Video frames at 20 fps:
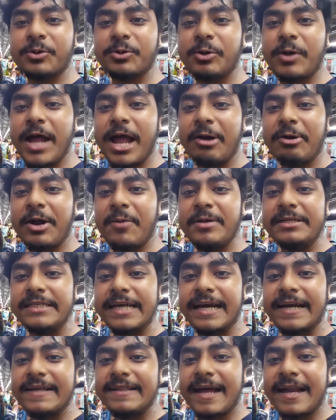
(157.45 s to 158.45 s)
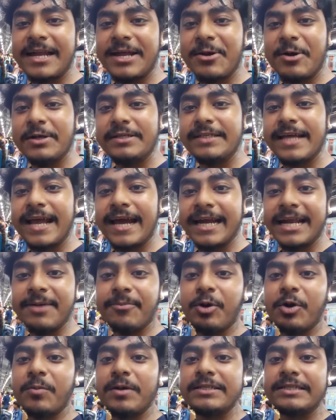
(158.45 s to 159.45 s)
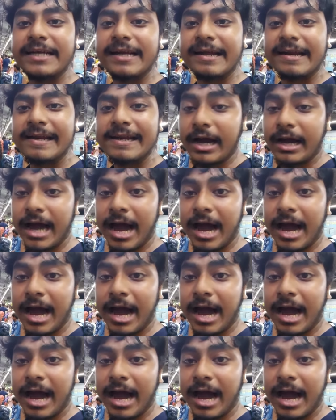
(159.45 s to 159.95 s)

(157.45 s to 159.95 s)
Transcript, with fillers: বন্ধুরা এখন আমি যেখানে দাঁড়িয়ে রয়েছি এখানেই পড়বে জেনারেল